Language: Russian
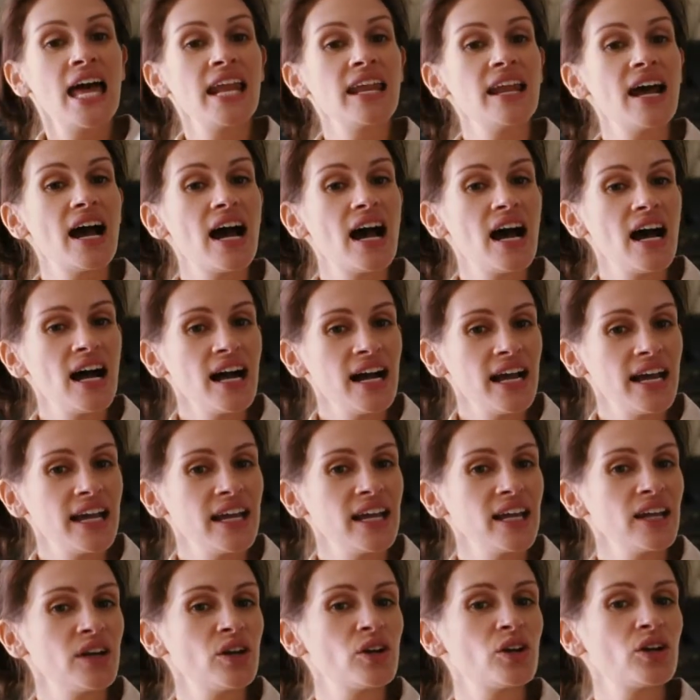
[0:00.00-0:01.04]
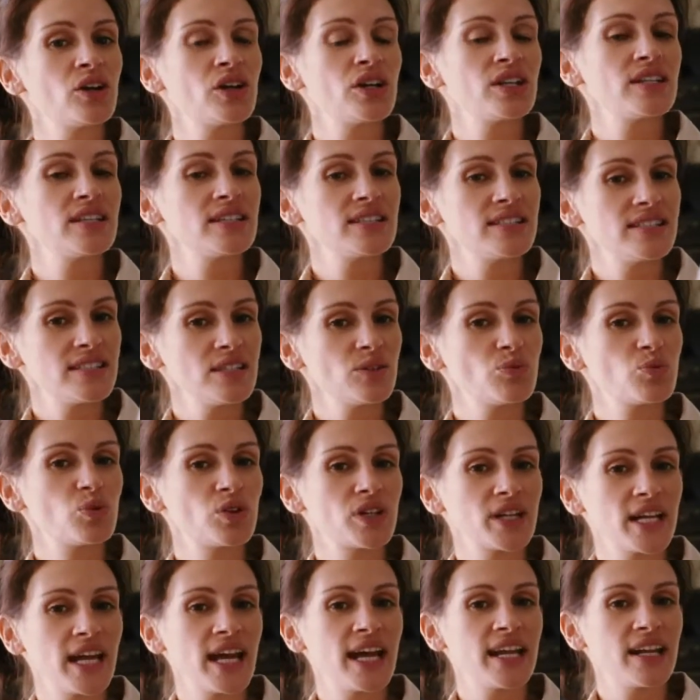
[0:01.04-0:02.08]
А я
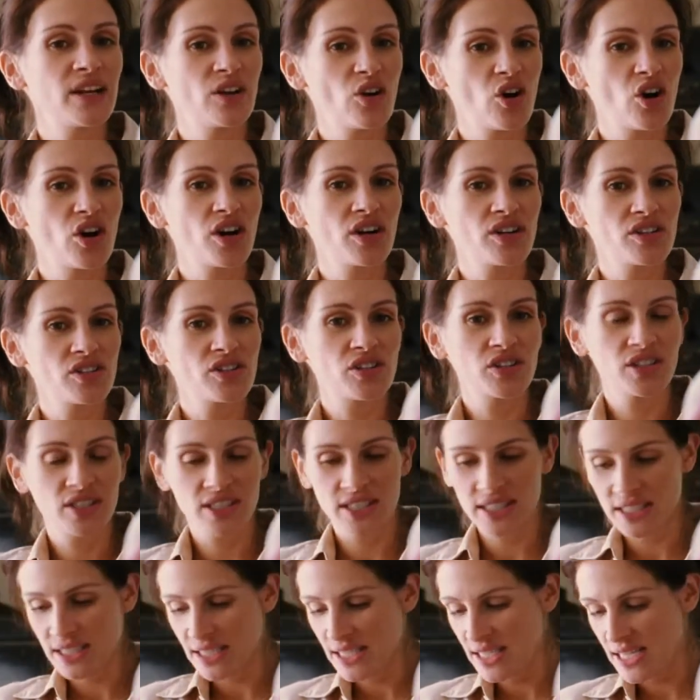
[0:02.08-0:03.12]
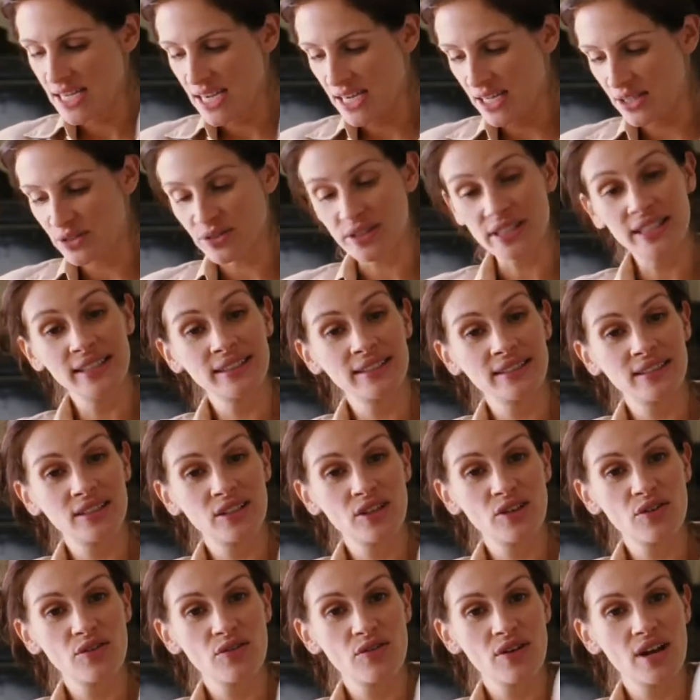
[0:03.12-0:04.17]
работала в художественной галерее
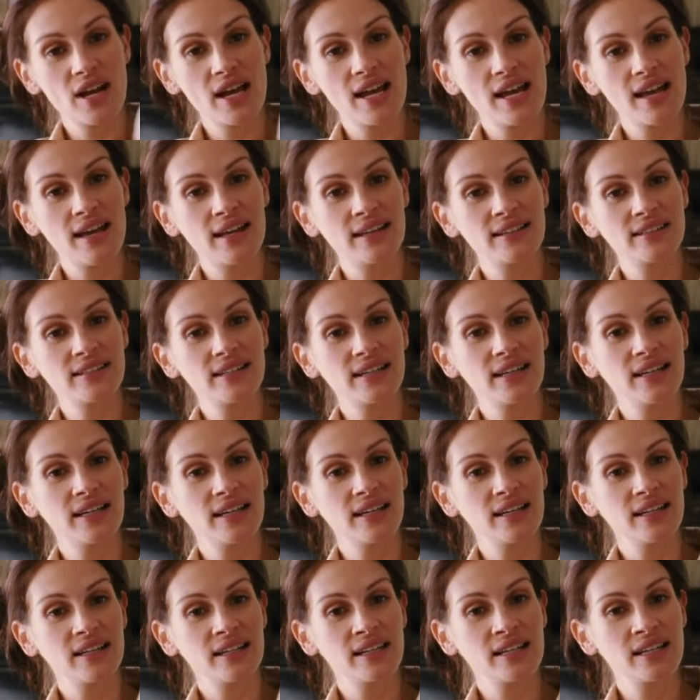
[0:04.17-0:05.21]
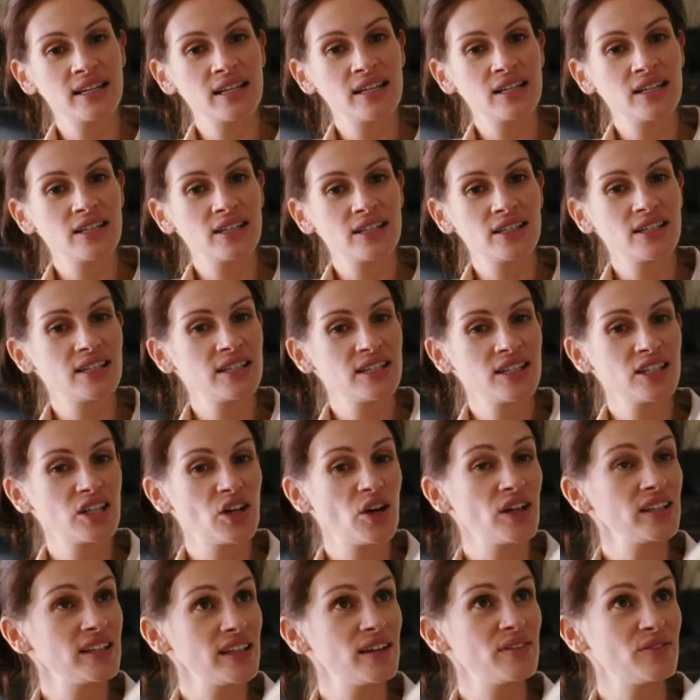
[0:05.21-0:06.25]
и э,
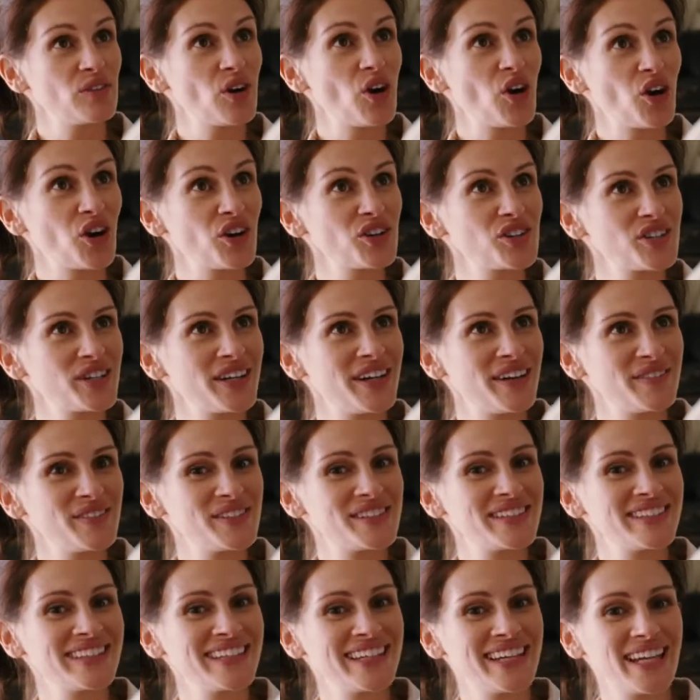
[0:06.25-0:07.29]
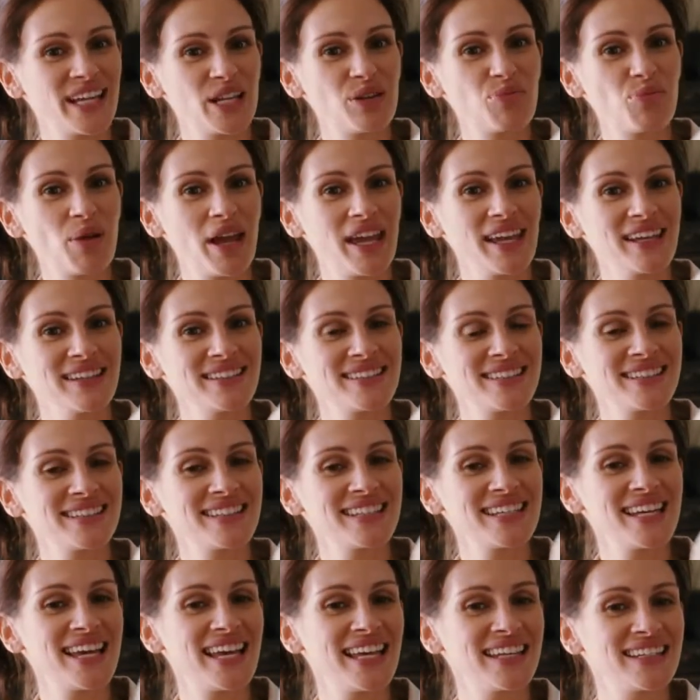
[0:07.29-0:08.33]
я очень люблю живопись,
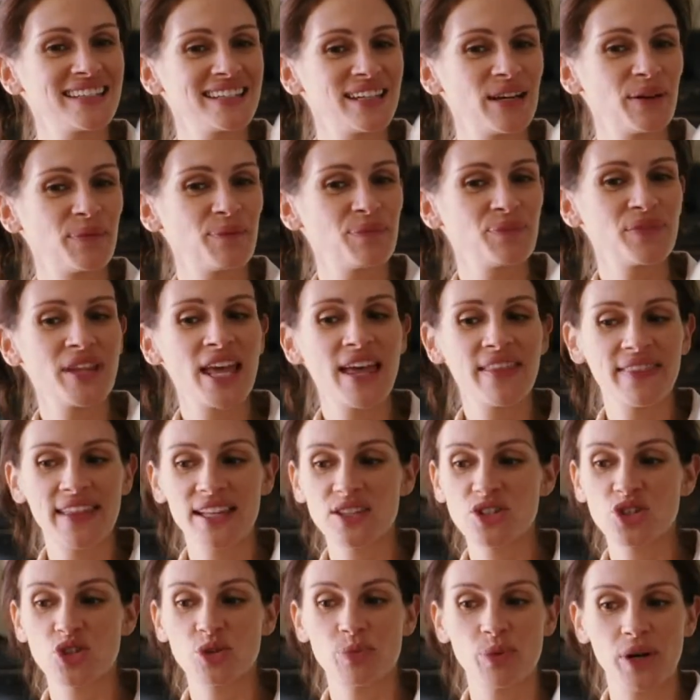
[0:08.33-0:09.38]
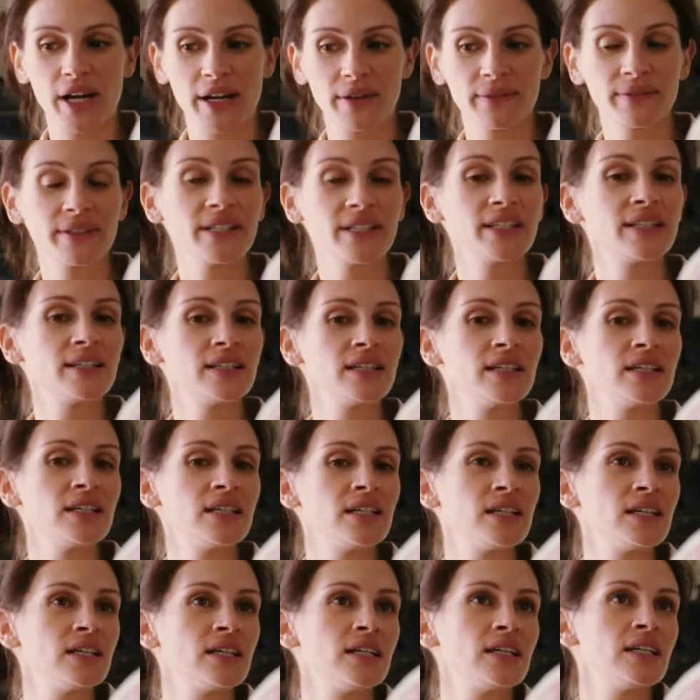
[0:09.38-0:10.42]
а теперь слишком коричневая.
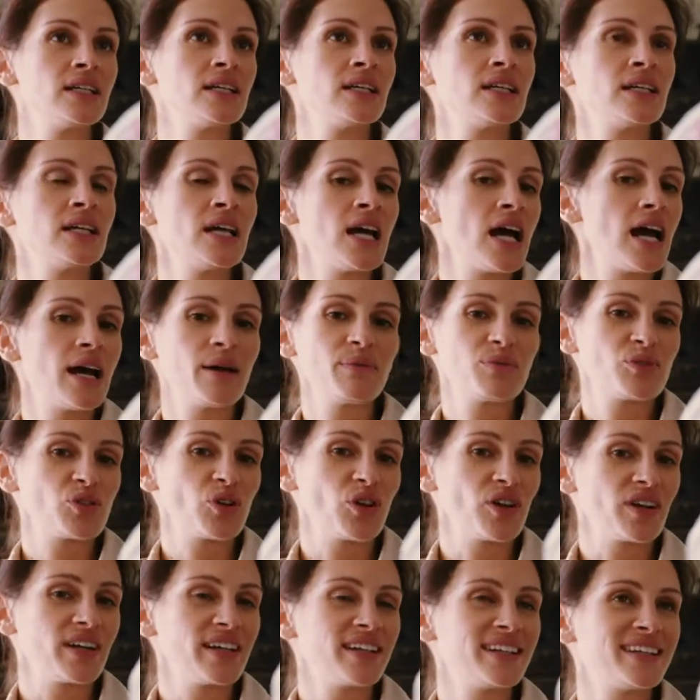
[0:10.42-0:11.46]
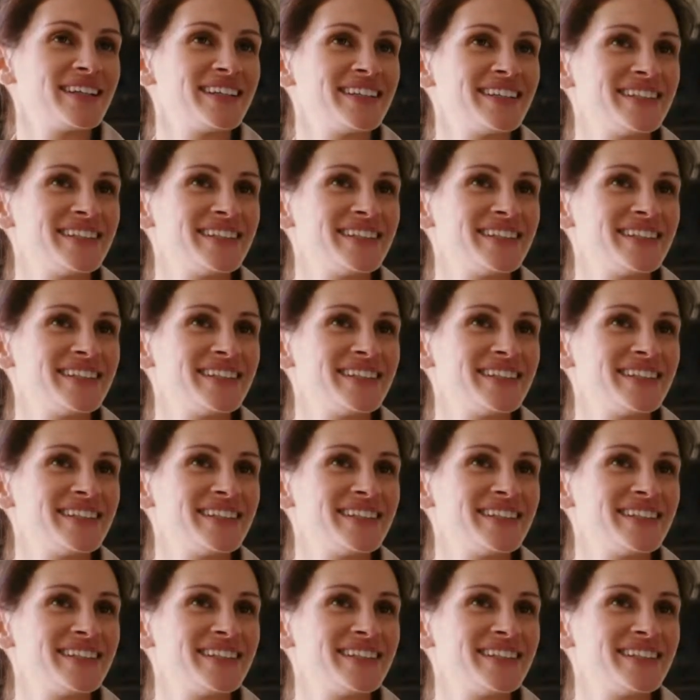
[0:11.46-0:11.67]
Извините.